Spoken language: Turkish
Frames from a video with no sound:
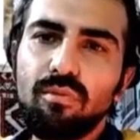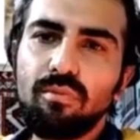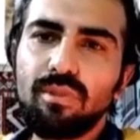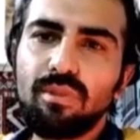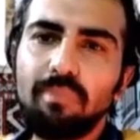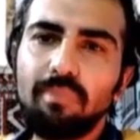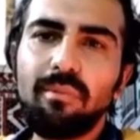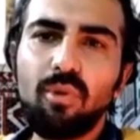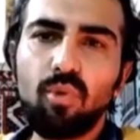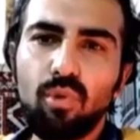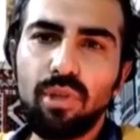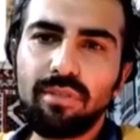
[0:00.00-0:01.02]
tamlama
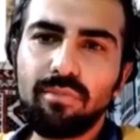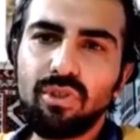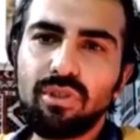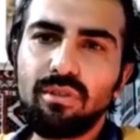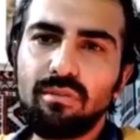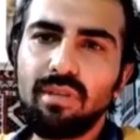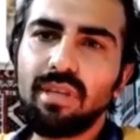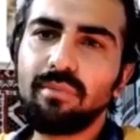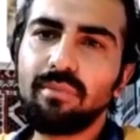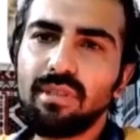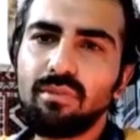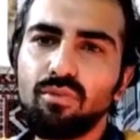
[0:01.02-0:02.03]
kullanılmış. Yani
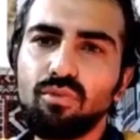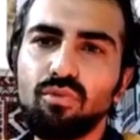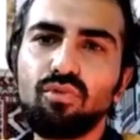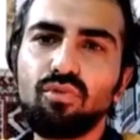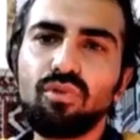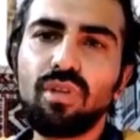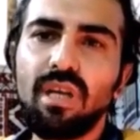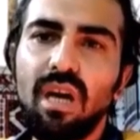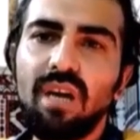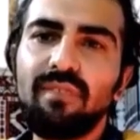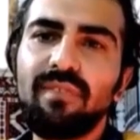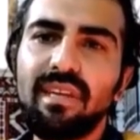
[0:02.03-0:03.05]
bir uzun uzun
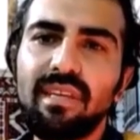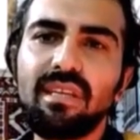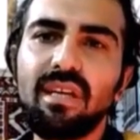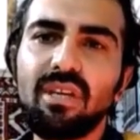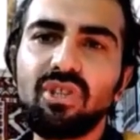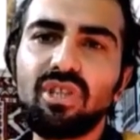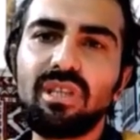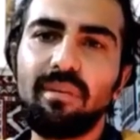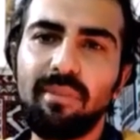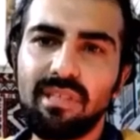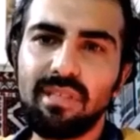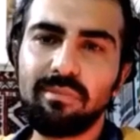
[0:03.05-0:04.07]
harflerle açıklama
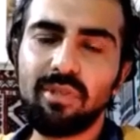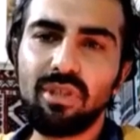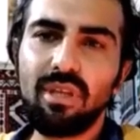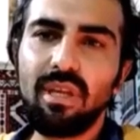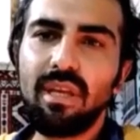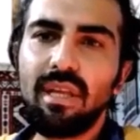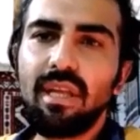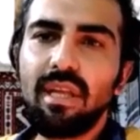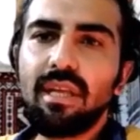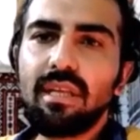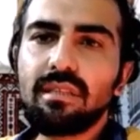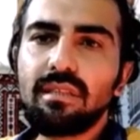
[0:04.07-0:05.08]
yazılmış.
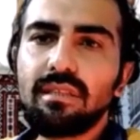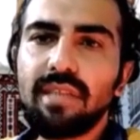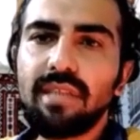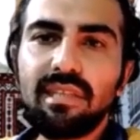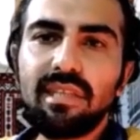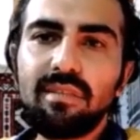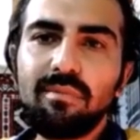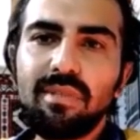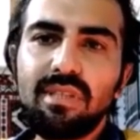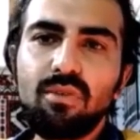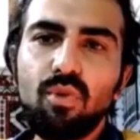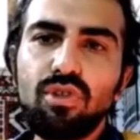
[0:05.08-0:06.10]

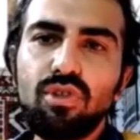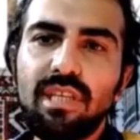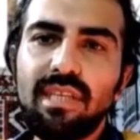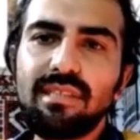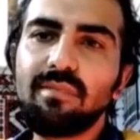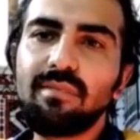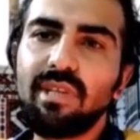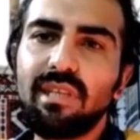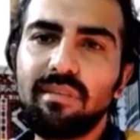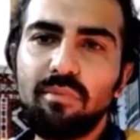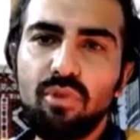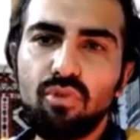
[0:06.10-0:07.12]
Sayılarımızı gösteren
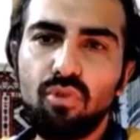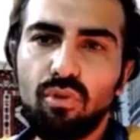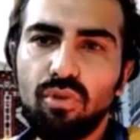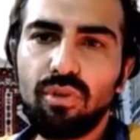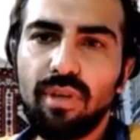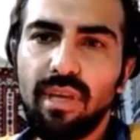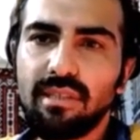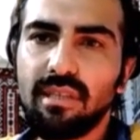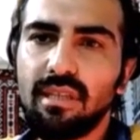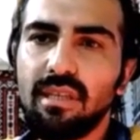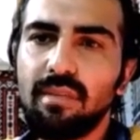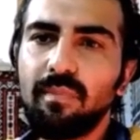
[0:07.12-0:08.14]
simgelerimiz yok ne yazık
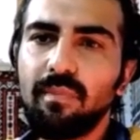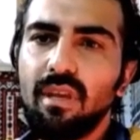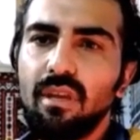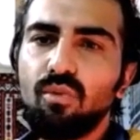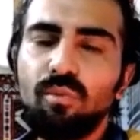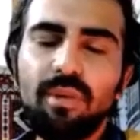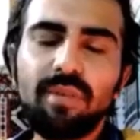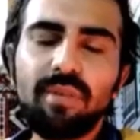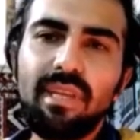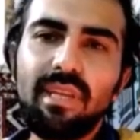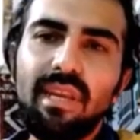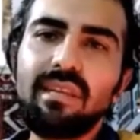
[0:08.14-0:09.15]
ki. Umarım
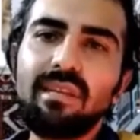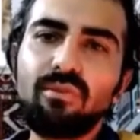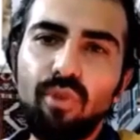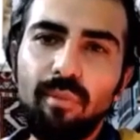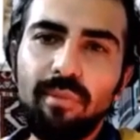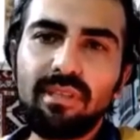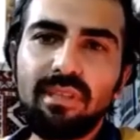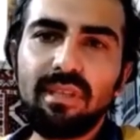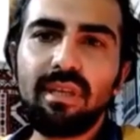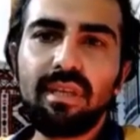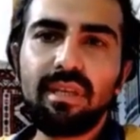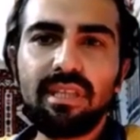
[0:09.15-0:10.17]
ilerleyen
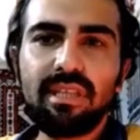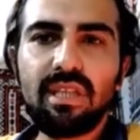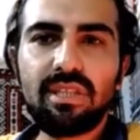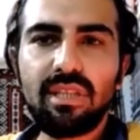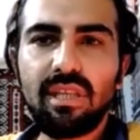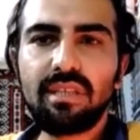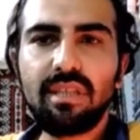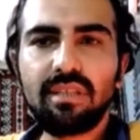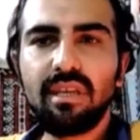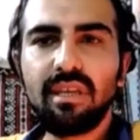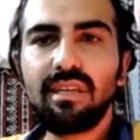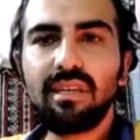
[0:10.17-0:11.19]
dönemlerde yeni yazılar,
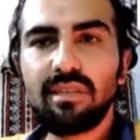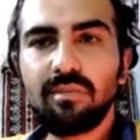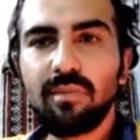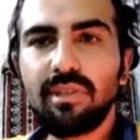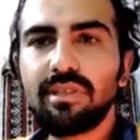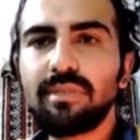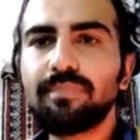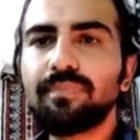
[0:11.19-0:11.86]
yeni el yazmaları,